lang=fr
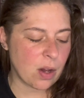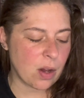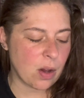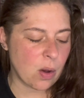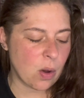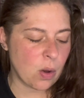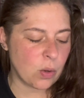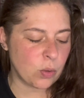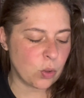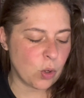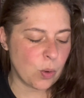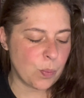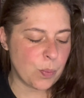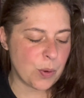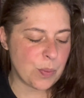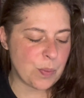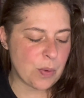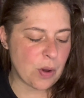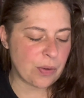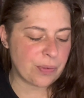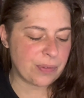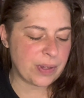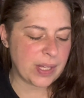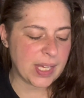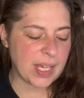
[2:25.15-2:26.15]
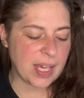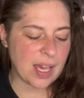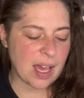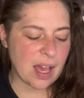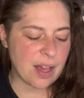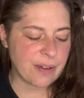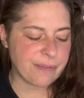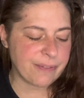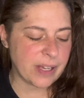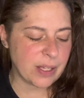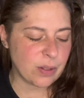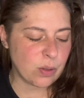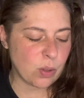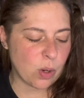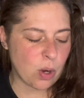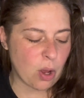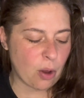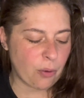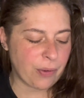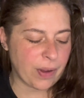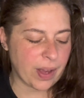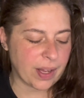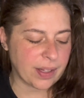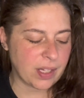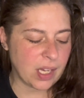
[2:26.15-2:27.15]
anthropomorphique afin de leur
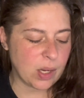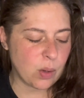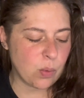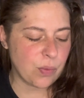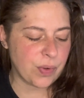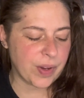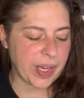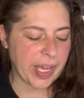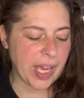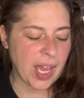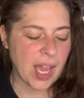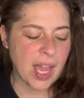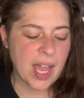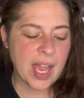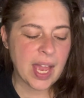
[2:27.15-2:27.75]
faire découvrir